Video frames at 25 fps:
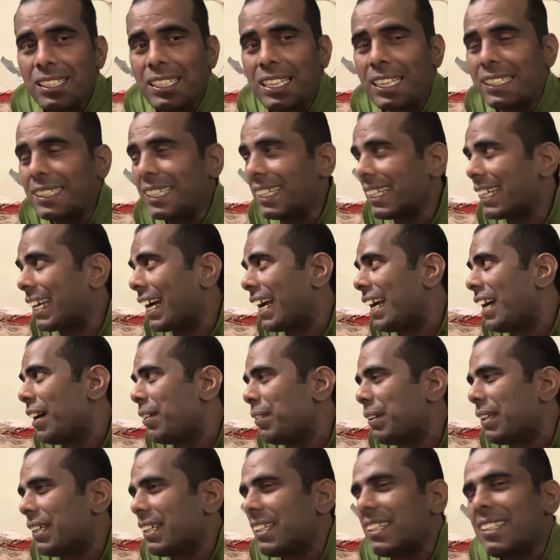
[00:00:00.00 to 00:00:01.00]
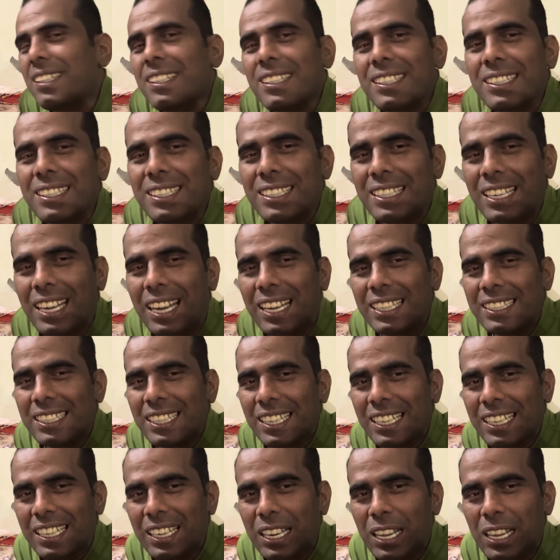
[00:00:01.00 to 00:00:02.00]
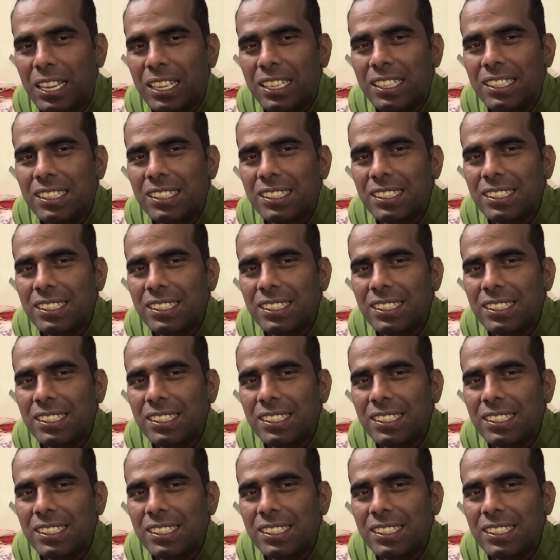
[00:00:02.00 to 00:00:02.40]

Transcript: या नहीं खाया अभी क्या देख रहा है